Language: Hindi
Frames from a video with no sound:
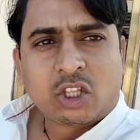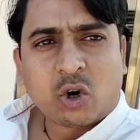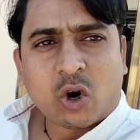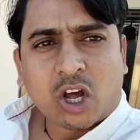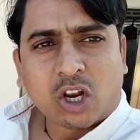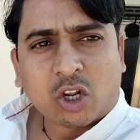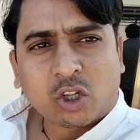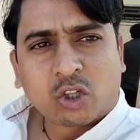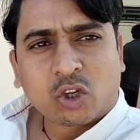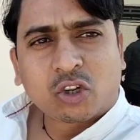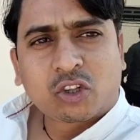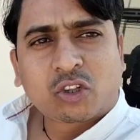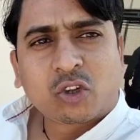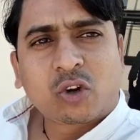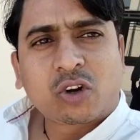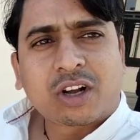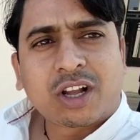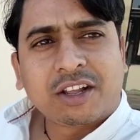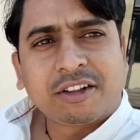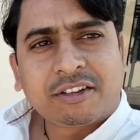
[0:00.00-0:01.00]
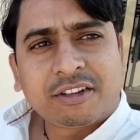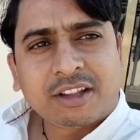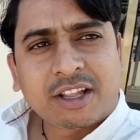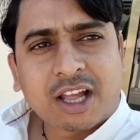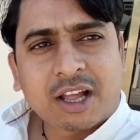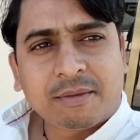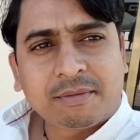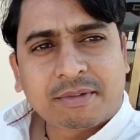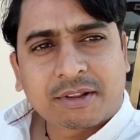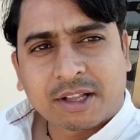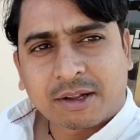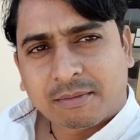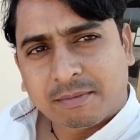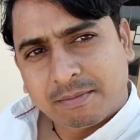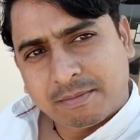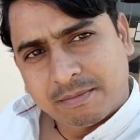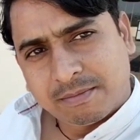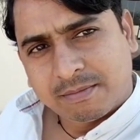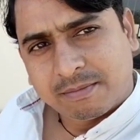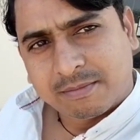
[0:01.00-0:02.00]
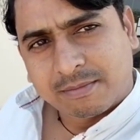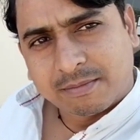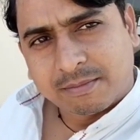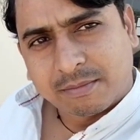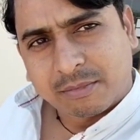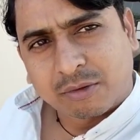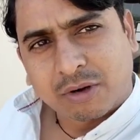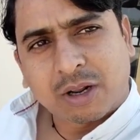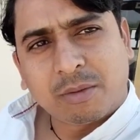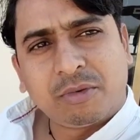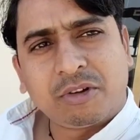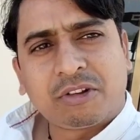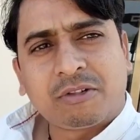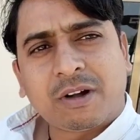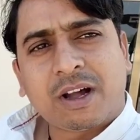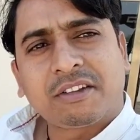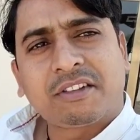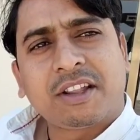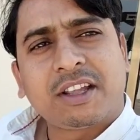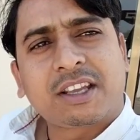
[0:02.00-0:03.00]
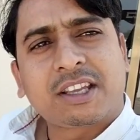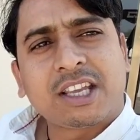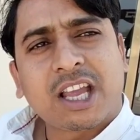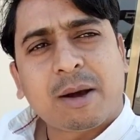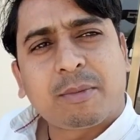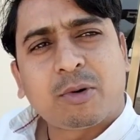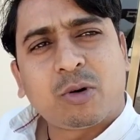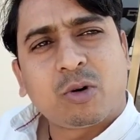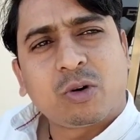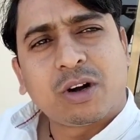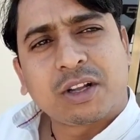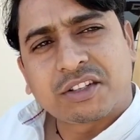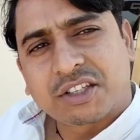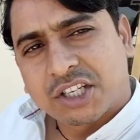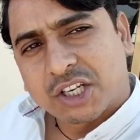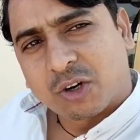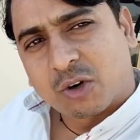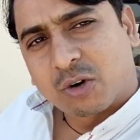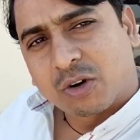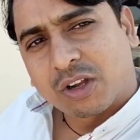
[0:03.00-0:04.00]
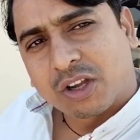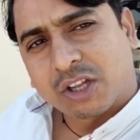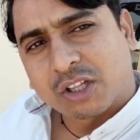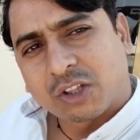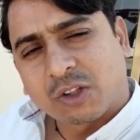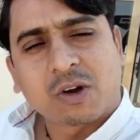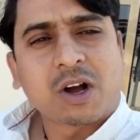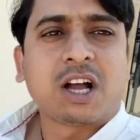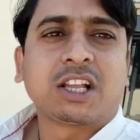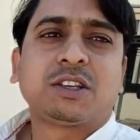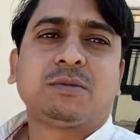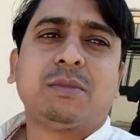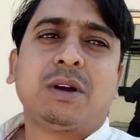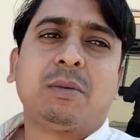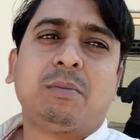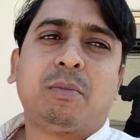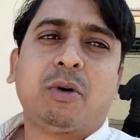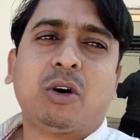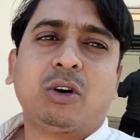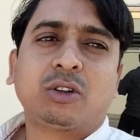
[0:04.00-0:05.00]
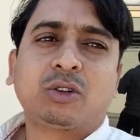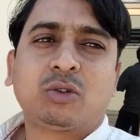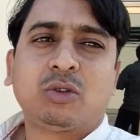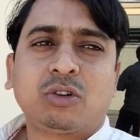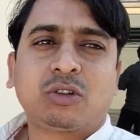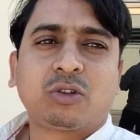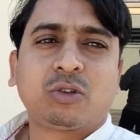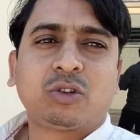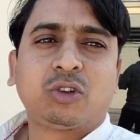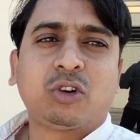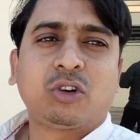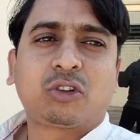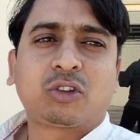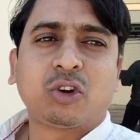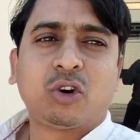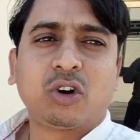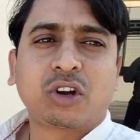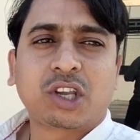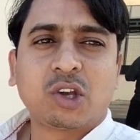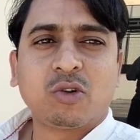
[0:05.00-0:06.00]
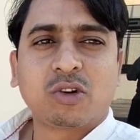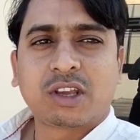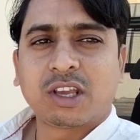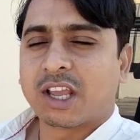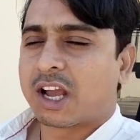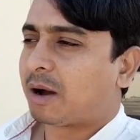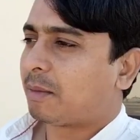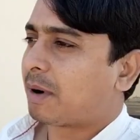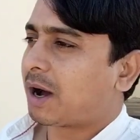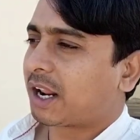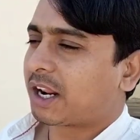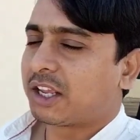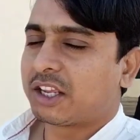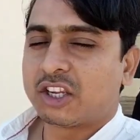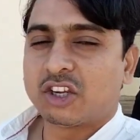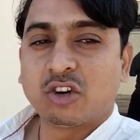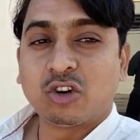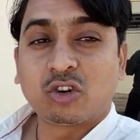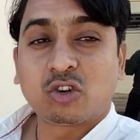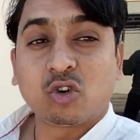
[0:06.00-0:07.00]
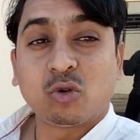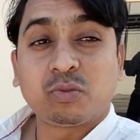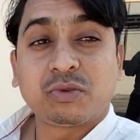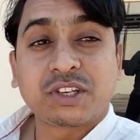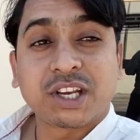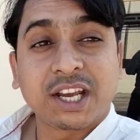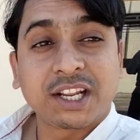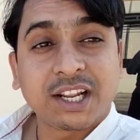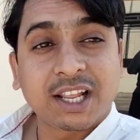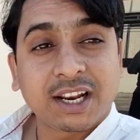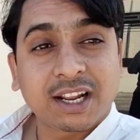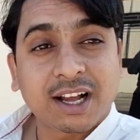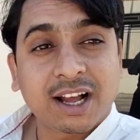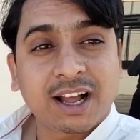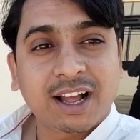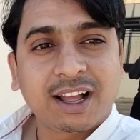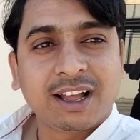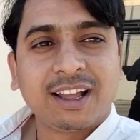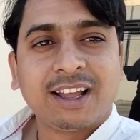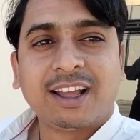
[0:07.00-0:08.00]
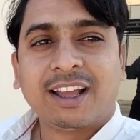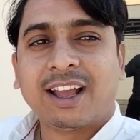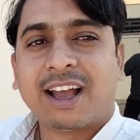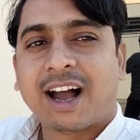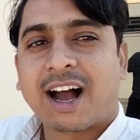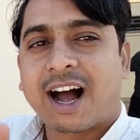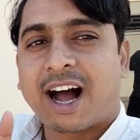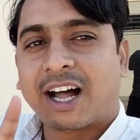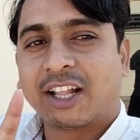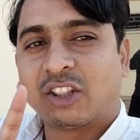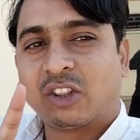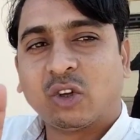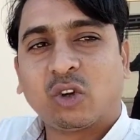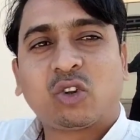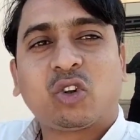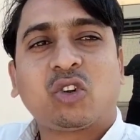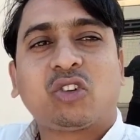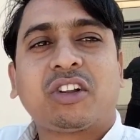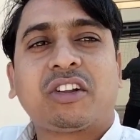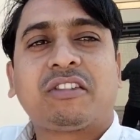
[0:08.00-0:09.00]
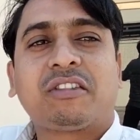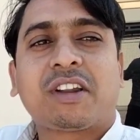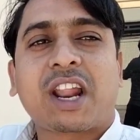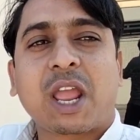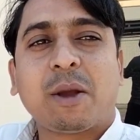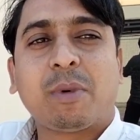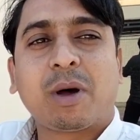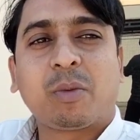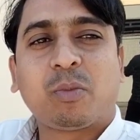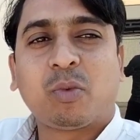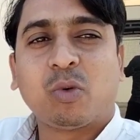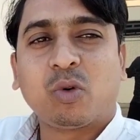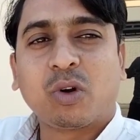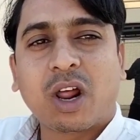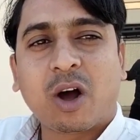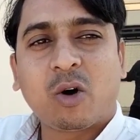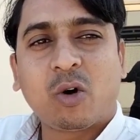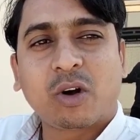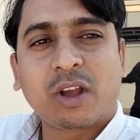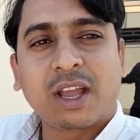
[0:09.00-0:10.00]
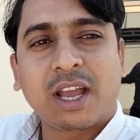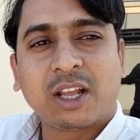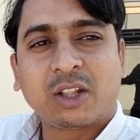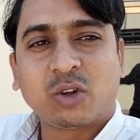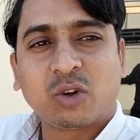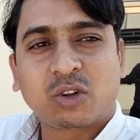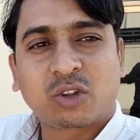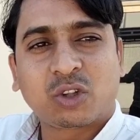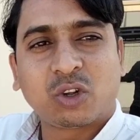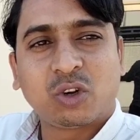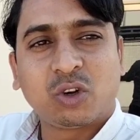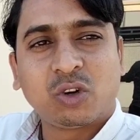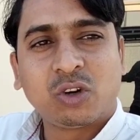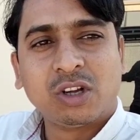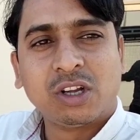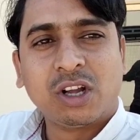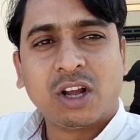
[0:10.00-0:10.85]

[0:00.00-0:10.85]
तो हेलो दोस्तों कैसे हैं आप सब पूरा विश्वास है कि आप लोग अच्छे होंगे तो आज मैं बहुत खुश हूँ दोस्तों क्योंकि हमारे यूट्यूब चैनल का आज 200 सब्सक्राइबर पूरा हो गया है दोस्तों